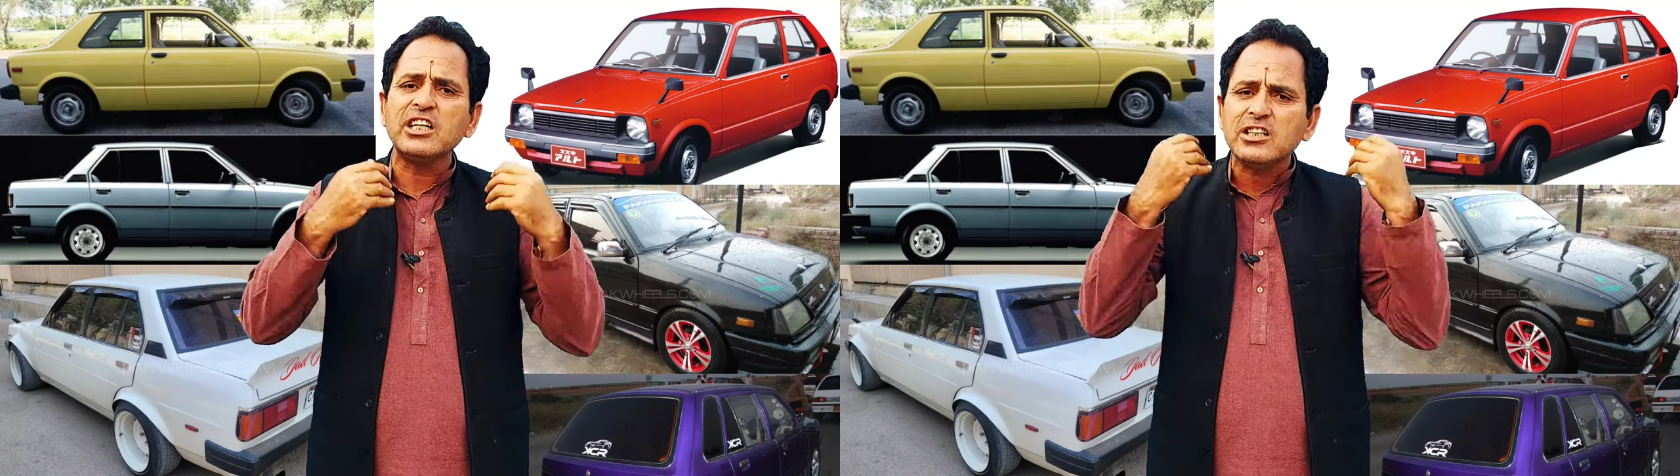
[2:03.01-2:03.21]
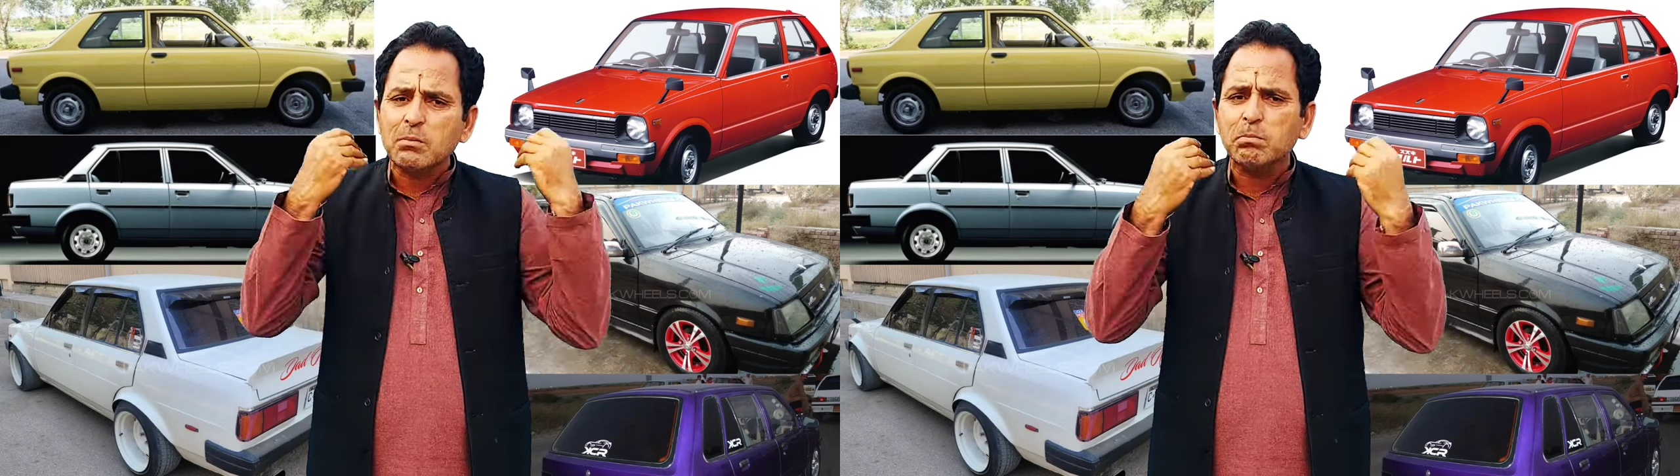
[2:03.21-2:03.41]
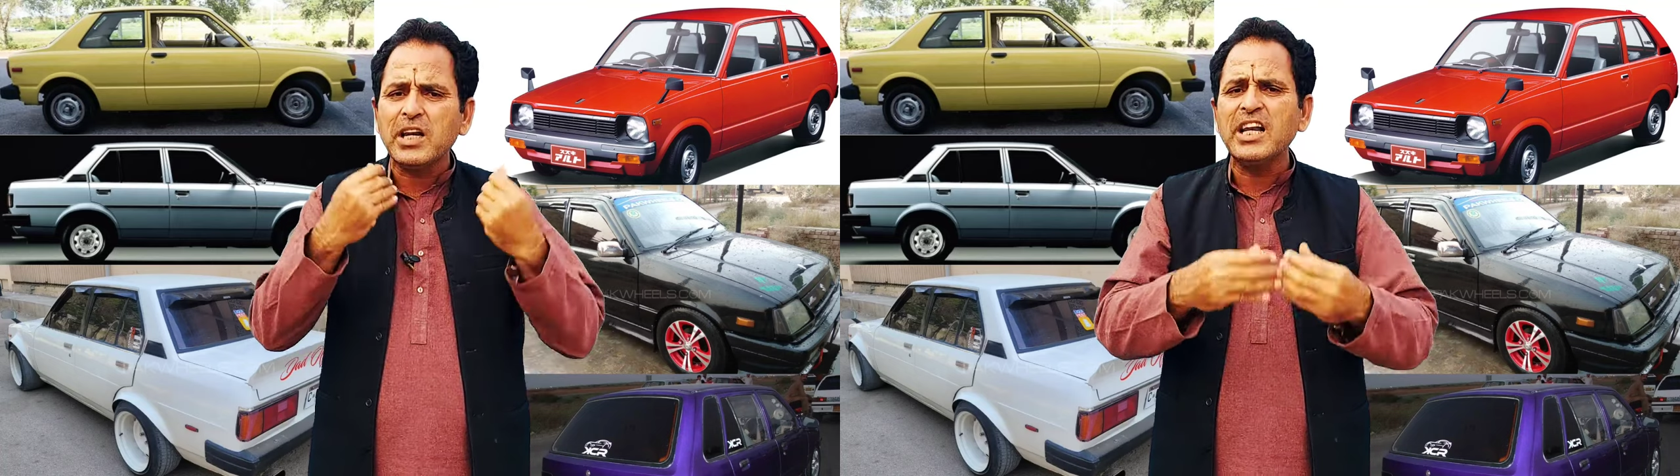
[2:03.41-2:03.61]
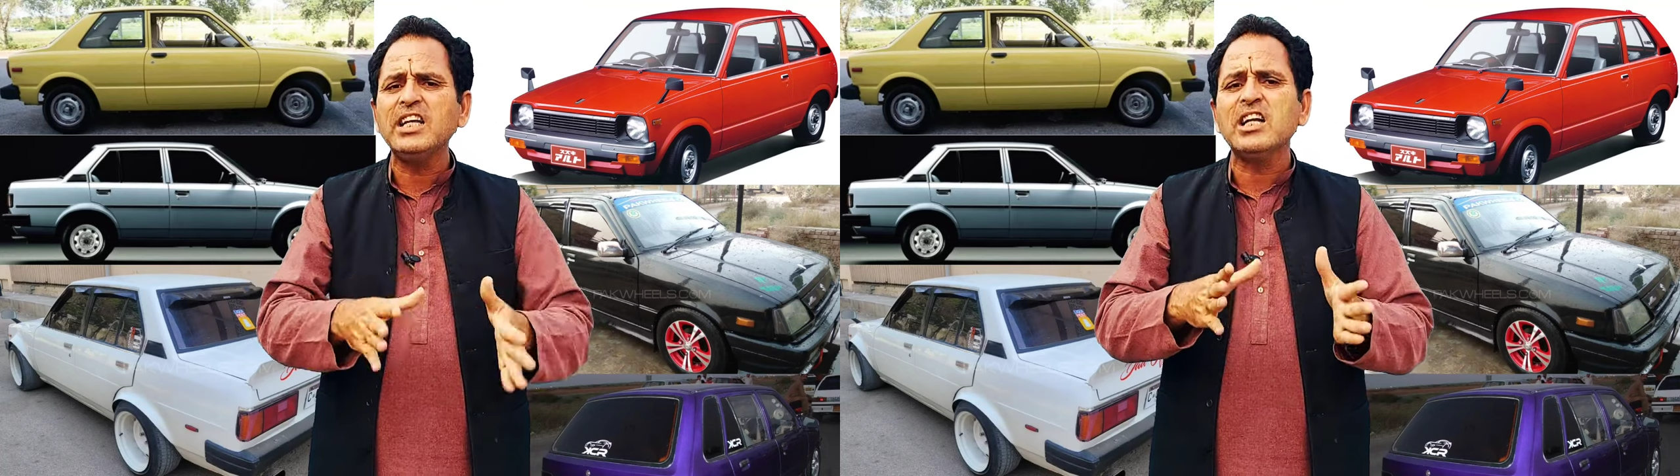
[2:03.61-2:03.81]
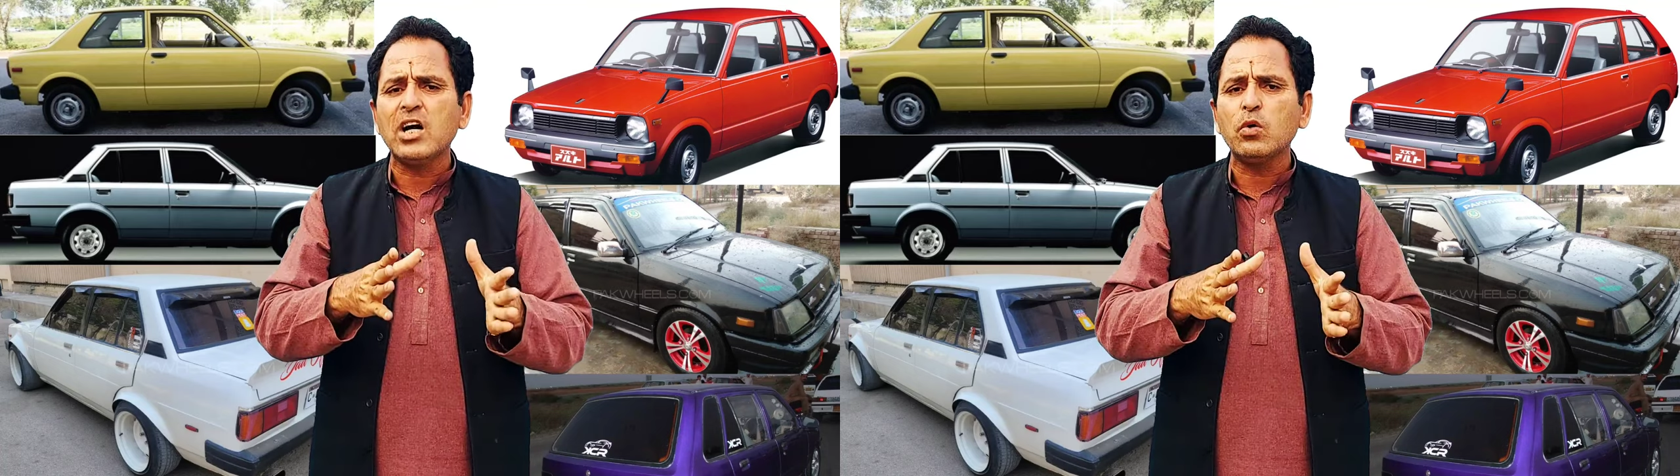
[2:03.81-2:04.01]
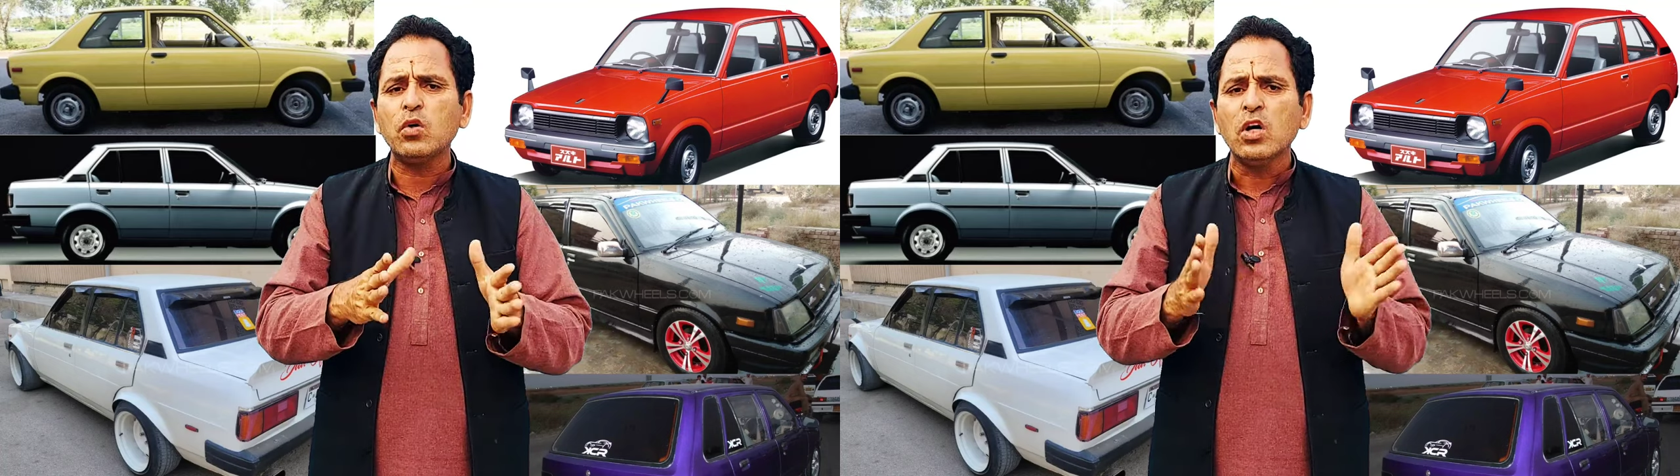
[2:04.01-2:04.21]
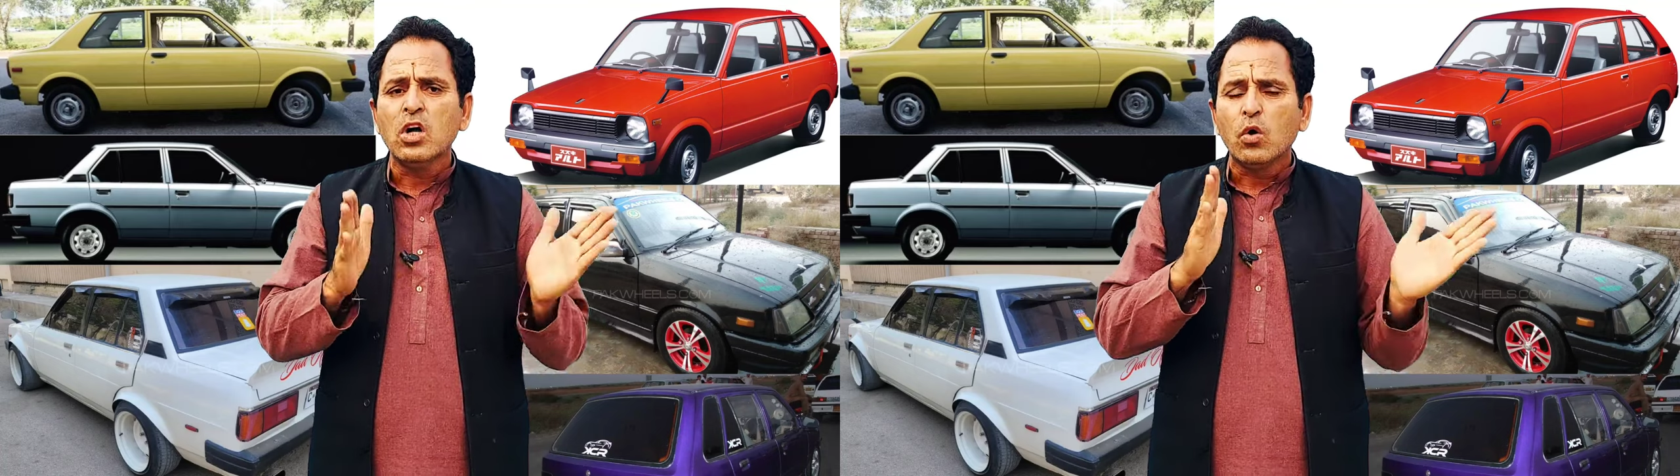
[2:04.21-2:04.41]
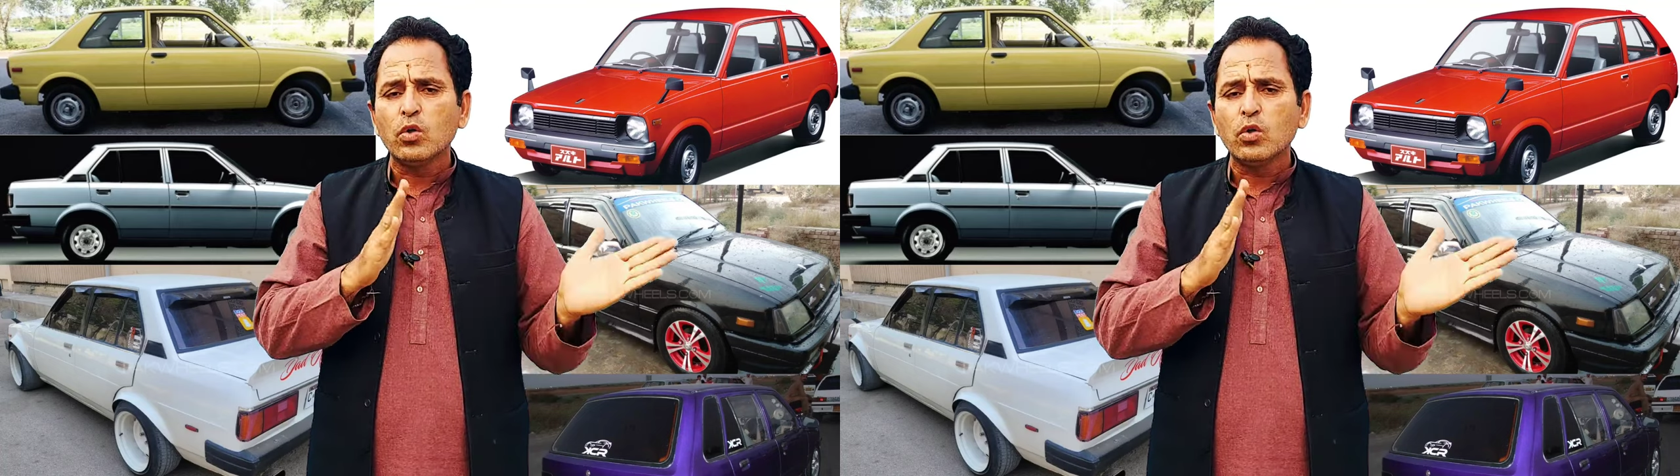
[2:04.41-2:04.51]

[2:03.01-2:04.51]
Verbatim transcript: कंडीशन भले ही ना हो